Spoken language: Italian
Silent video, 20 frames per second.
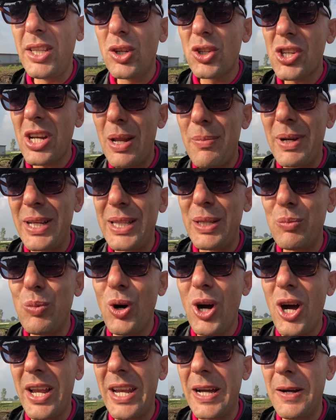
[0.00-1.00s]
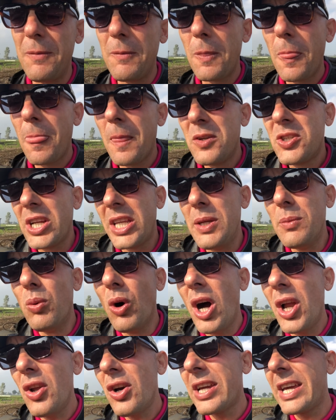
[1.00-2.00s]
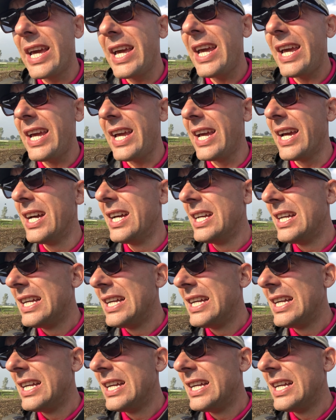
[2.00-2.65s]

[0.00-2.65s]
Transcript: Dio ce la mandi buona. C'è di buono che